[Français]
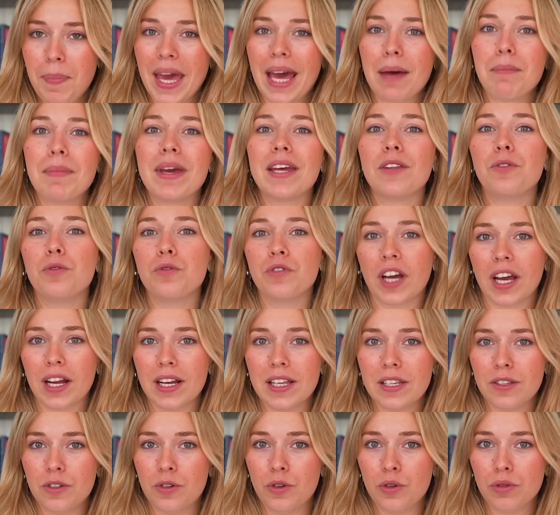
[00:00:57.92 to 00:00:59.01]
permet d'ouvrir
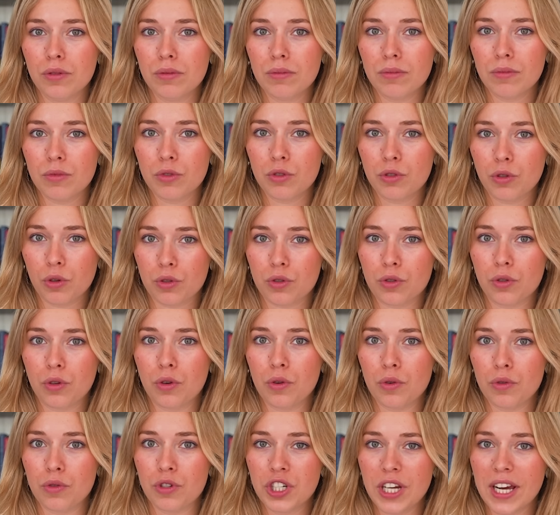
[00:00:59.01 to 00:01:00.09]
les yeux sur ce
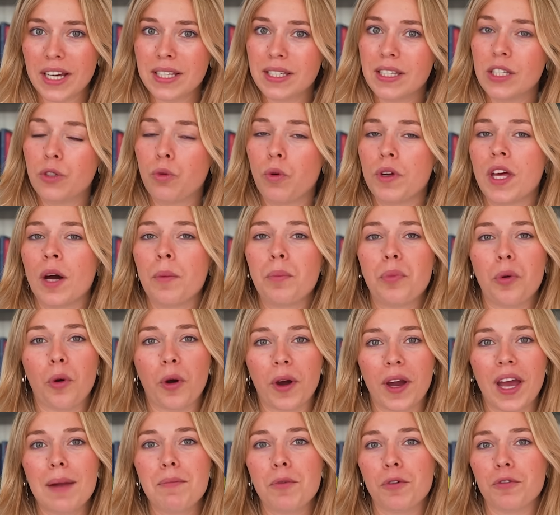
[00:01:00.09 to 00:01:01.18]
que chaque citoyen peut
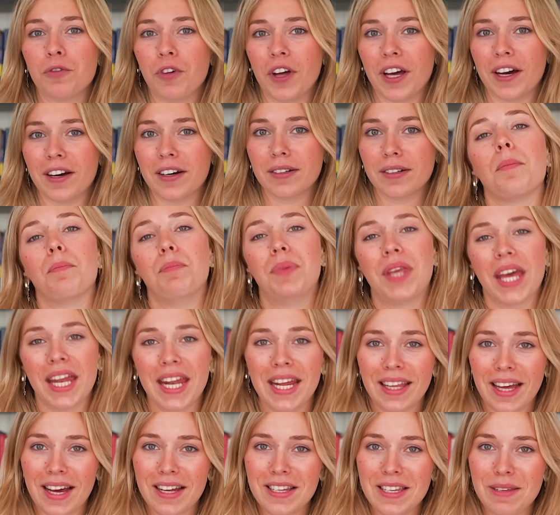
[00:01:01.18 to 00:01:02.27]
réellement faire.
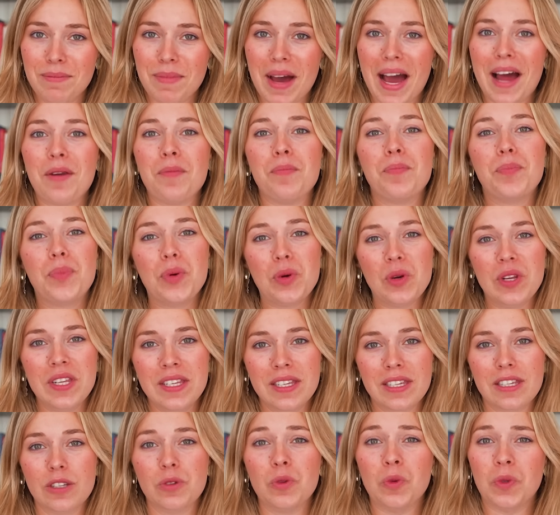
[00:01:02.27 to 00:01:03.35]
Bien-être animal,
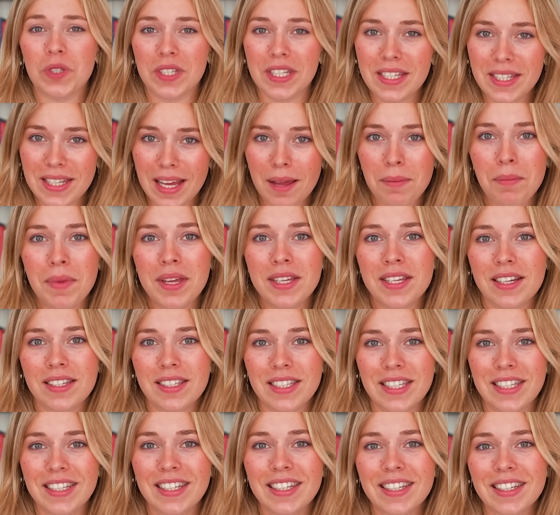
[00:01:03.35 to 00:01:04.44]
police ou système
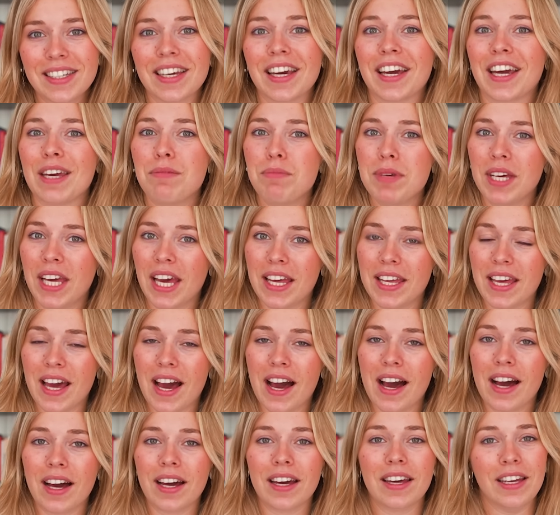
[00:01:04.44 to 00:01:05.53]
médiatique, Rémi
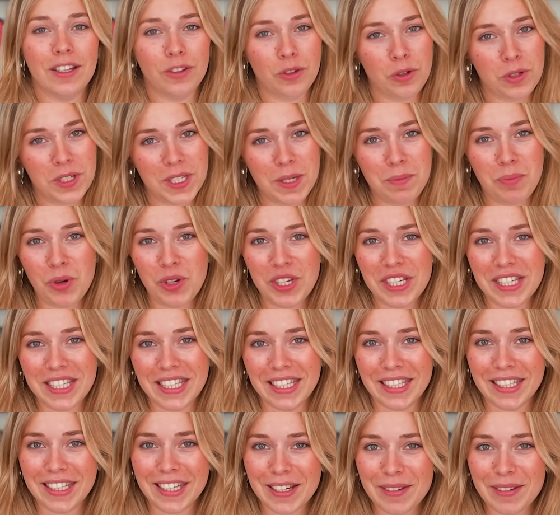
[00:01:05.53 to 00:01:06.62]
Gaillard est aussi politique.